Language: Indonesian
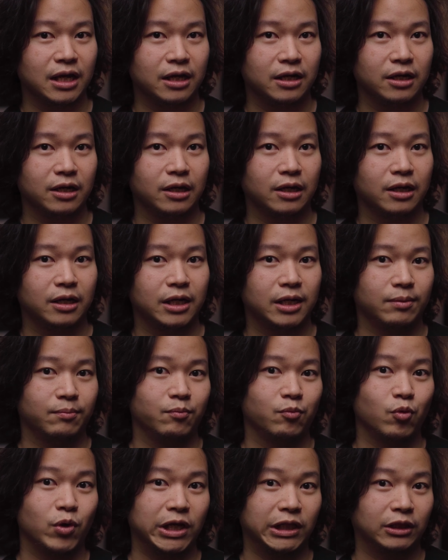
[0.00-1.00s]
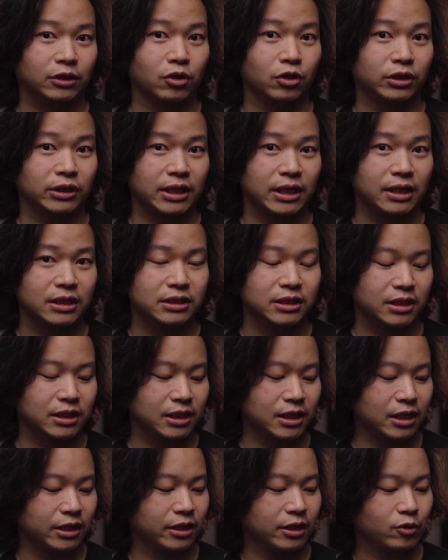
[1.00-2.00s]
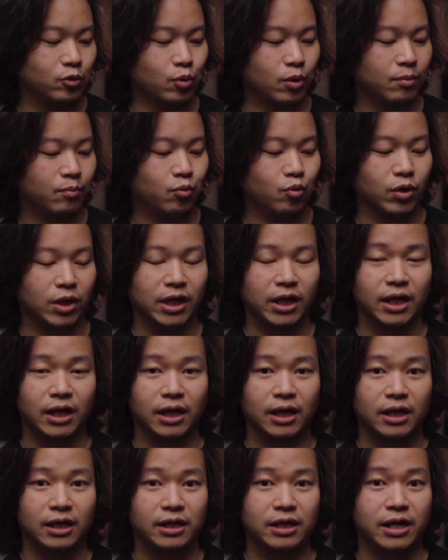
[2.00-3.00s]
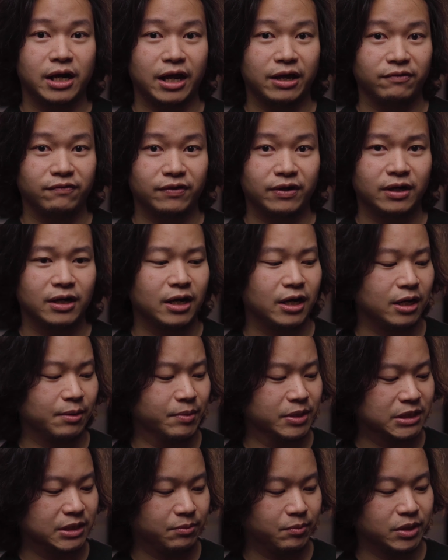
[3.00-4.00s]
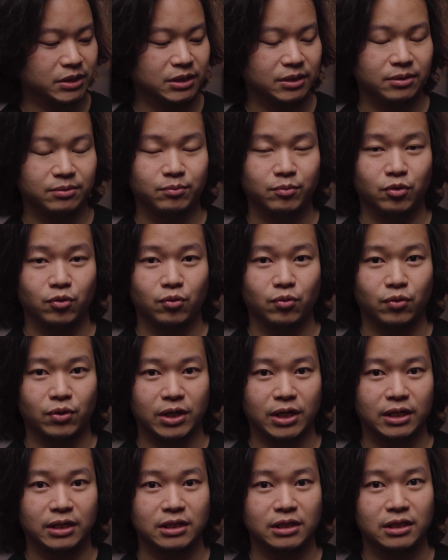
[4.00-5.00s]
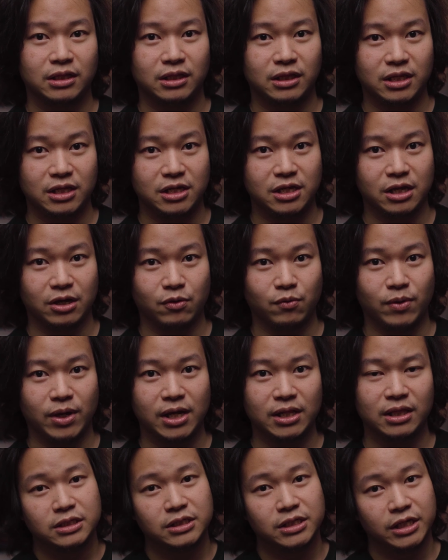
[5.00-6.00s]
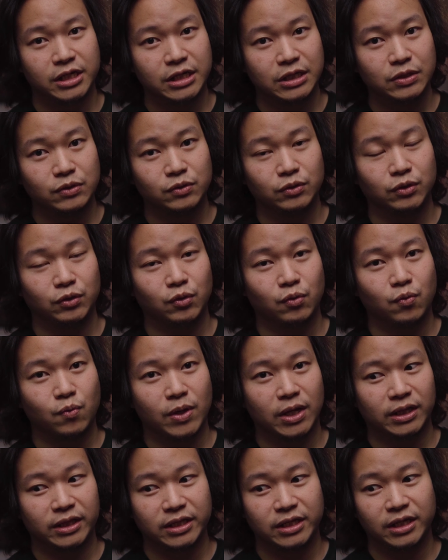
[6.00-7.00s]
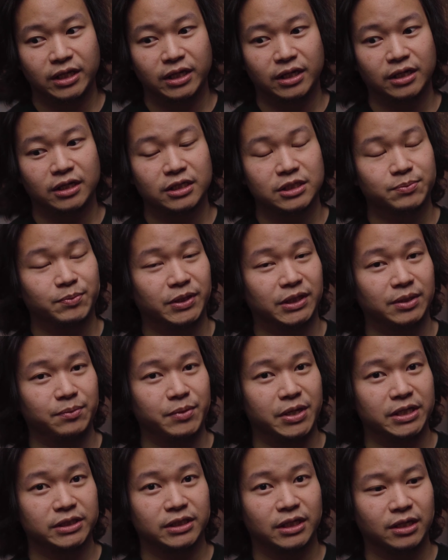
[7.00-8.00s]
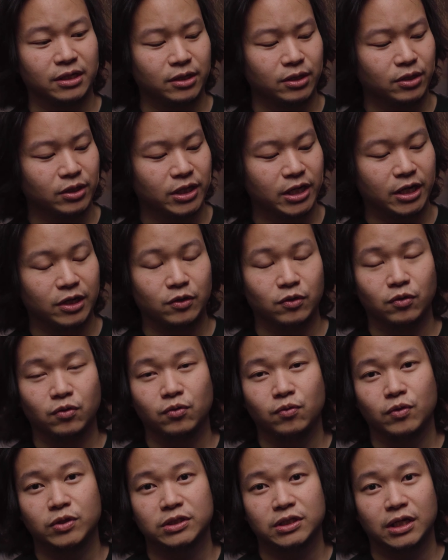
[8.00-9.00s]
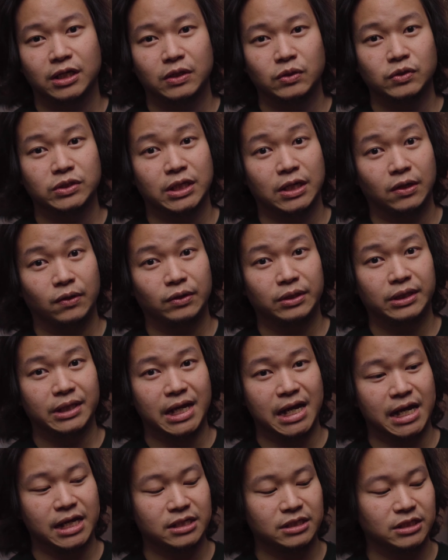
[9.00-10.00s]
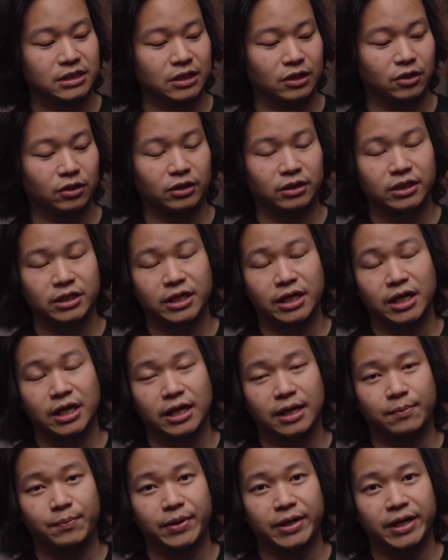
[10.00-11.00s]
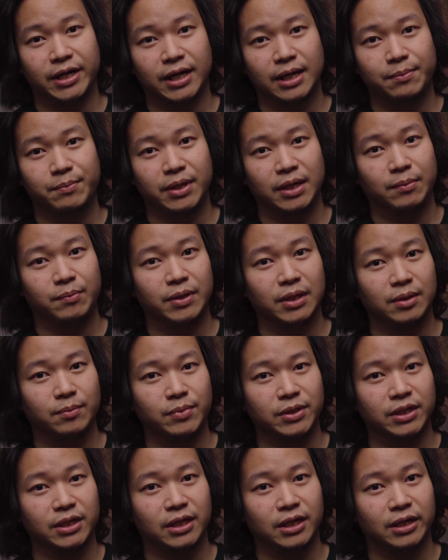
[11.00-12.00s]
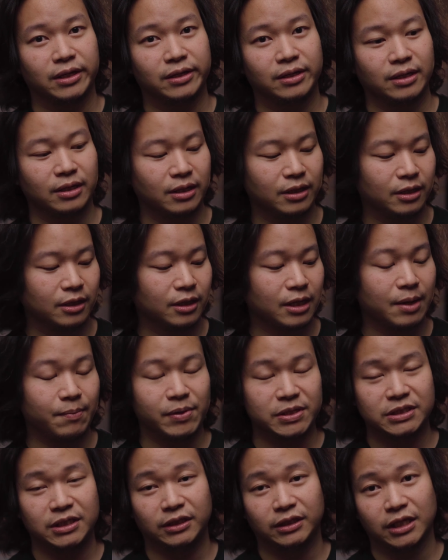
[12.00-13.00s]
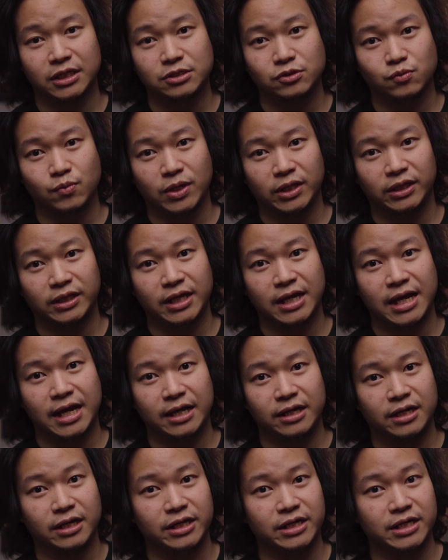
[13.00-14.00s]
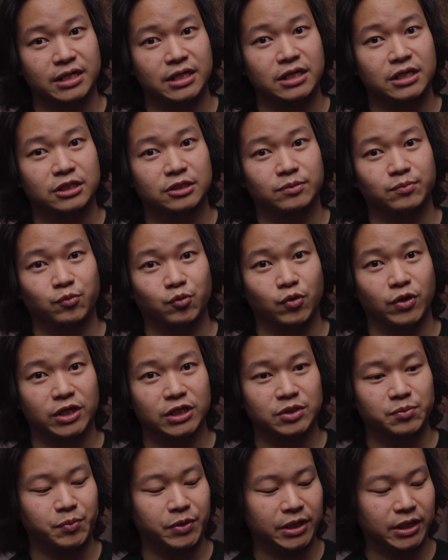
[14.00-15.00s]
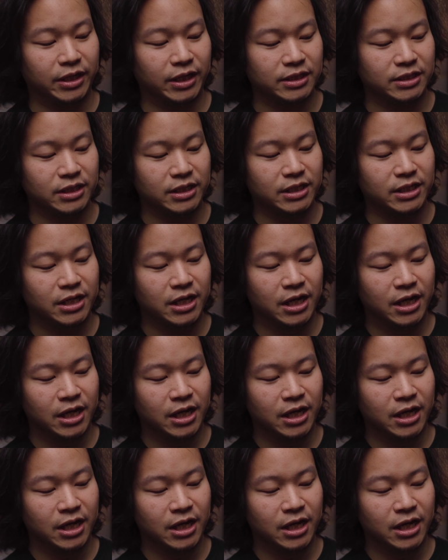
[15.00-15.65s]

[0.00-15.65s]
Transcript: ada 6 watt total, jadi ada dua buah driver, ada masing-masing berukuran 3 watt. Jadi untuk wattnya seperti biasa, dari dulu gue selalu salut dengan Zilot, dia nggak pernah melebih-lebihkan uh, kapasitas watt yang ada di semua speaker ya. Jadi